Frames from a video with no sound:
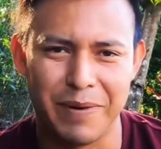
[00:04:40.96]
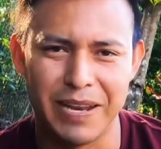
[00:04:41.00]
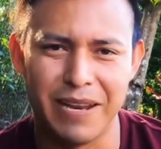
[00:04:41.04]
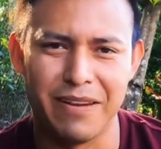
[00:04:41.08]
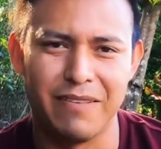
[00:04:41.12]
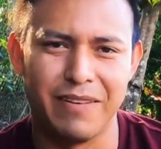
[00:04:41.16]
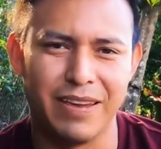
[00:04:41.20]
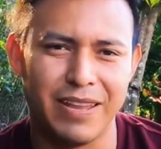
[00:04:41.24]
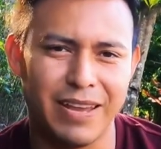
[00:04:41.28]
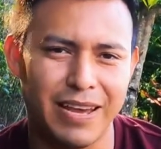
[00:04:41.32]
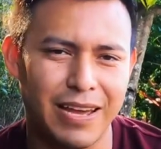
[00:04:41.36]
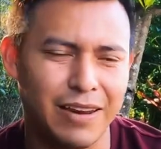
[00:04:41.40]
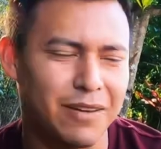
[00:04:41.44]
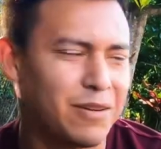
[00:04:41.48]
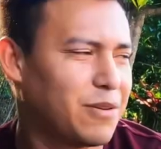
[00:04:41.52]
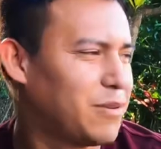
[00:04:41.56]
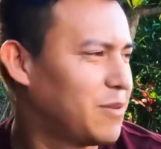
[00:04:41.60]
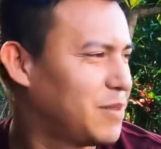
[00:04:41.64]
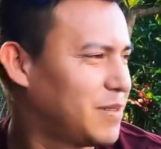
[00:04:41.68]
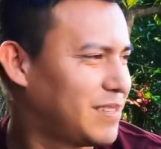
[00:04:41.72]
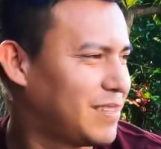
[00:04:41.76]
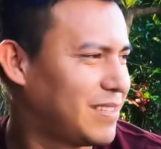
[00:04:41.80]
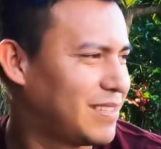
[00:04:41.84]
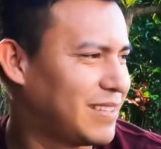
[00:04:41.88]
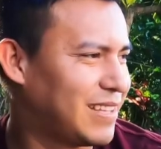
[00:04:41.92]
para ver
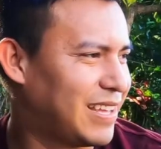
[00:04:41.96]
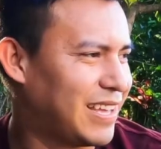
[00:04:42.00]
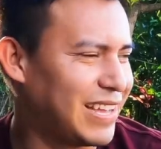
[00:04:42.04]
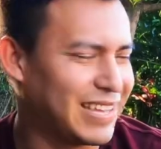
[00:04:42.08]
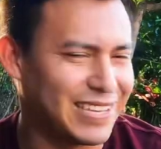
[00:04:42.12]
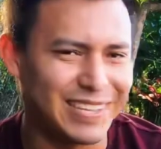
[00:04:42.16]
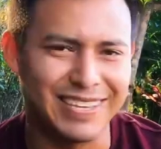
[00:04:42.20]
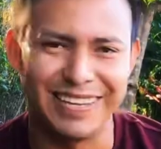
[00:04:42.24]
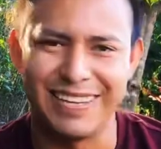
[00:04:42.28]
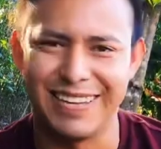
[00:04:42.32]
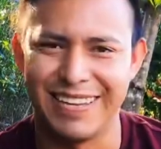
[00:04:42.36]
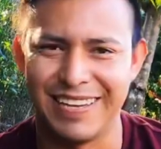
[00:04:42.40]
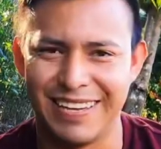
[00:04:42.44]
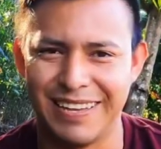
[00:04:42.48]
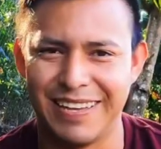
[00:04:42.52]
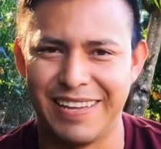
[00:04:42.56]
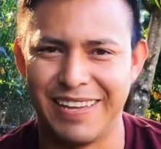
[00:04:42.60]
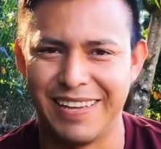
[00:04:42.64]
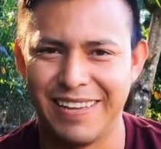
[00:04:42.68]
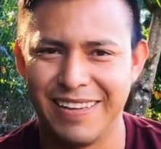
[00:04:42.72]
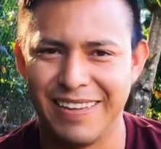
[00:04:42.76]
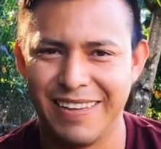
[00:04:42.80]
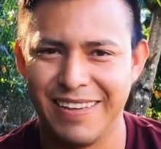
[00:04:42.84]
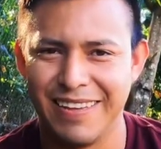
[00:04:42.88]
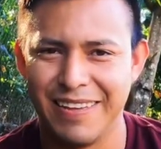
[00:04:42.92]
algo hay
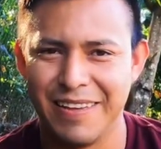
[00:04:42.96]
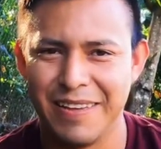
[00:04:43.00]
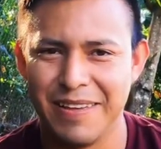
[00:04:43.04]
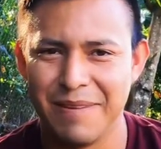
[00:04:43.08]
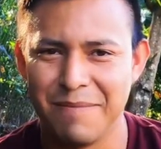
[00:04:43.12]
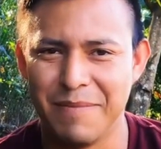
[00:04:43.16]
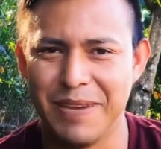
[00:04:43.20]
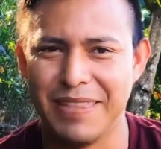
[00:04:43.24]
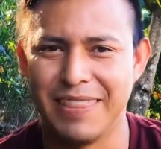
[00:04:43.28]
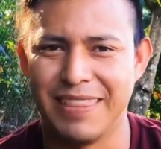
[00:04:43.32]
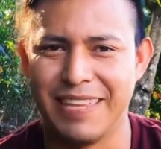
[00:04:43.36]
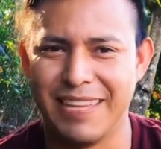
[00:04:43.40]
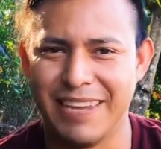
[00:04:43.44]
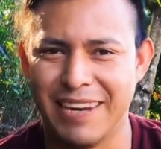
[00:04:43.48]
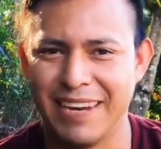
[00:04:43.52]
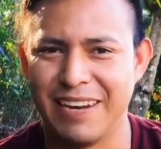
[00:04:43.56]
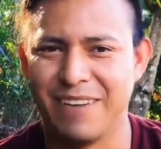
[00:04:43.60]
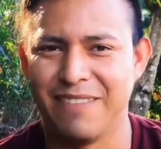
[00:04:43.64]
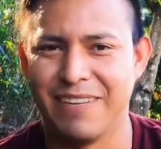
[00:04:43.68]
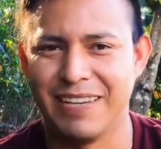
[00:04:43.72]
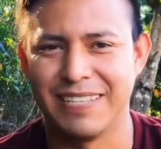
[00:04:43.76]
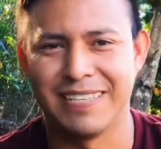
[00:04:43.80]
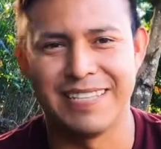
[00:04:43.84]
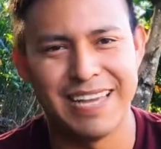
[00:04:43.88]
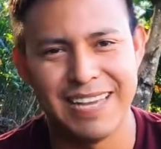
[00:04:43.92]
que
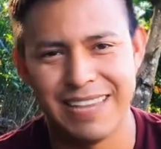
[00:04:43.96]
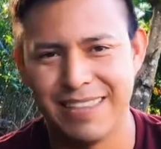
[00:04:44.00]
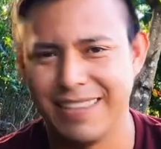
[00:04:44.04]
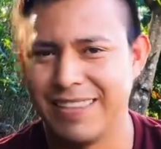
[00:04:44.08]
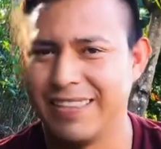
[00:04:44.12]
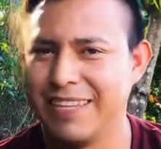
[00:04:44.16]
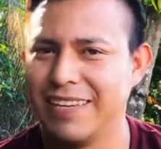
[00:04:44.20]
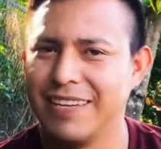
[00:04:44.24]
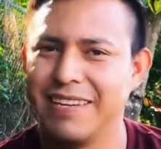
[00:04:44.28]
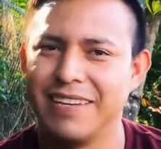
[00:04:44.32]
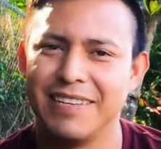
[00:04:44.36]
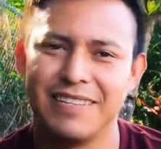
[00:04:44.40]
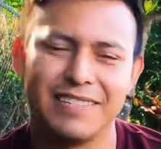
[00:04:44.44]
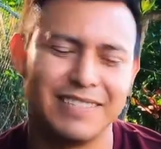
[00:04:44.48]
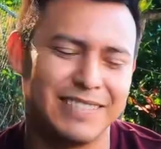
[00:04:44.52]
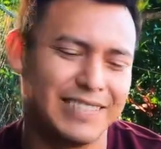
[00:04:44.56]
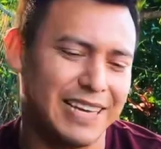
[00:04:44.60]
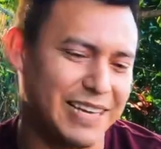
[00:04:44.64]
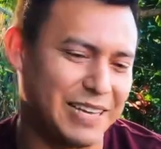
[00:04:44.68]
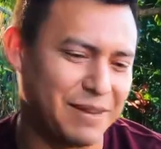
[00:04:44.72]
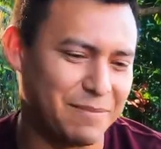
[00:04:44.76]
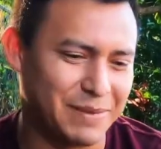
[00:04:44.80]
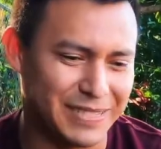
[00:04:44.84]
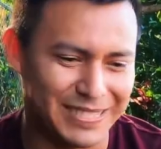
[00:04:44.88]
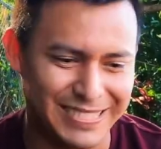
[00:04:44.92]
meterle bastante,
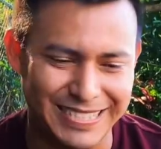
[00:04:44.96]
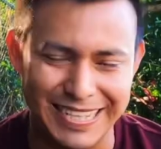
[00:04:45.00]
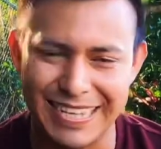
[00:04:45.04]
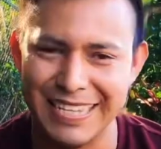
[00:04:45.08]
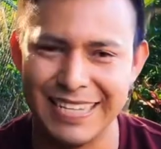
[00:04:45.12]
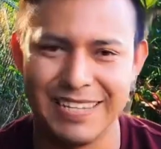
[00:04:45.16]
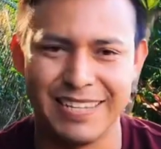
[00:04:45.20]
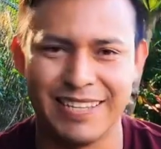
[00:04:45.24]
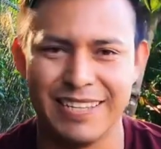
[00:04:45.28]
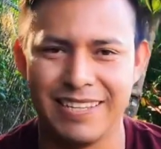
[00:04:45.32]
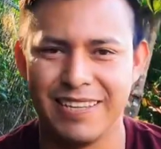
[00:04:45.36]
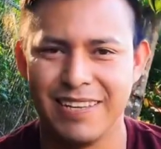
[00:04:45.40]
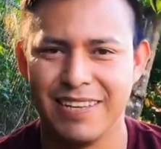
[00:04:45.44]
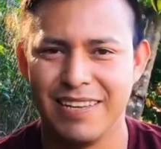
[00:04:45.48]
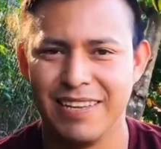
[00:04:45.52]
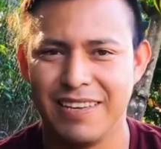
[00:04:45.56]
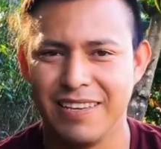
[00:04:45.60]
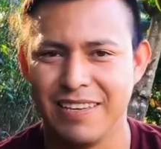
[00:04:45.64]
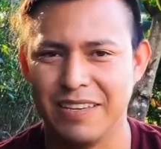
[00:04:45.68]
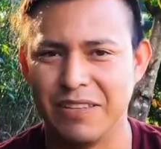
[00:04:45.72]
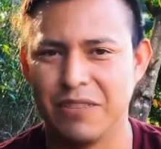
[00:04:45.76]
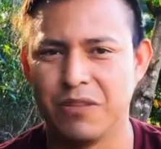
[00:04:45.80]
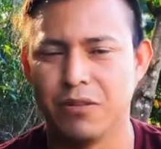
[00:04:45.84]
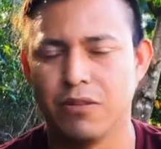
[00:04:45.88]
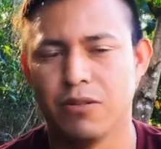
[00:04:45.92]
salir bastante
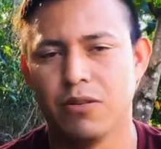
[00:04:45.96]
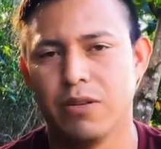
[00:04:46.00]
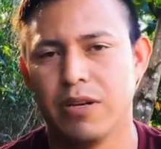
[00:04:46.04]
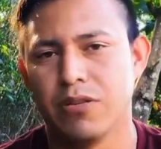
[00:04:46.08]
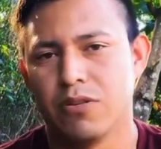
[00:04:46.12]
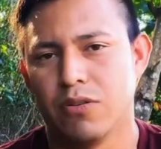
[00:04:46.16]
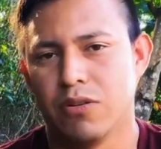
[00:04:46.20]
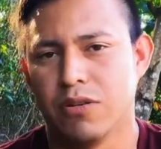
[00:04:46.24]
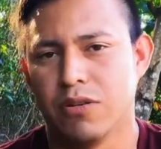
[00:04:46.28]
y todo